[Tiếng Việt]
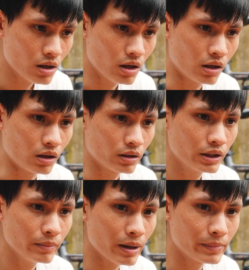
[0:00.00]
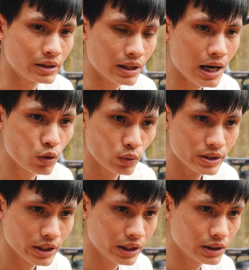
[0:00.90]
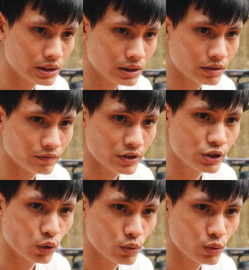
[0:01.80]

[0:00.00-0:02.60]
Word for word: ở ờ, khi mà mình đã độ IC và chưa độ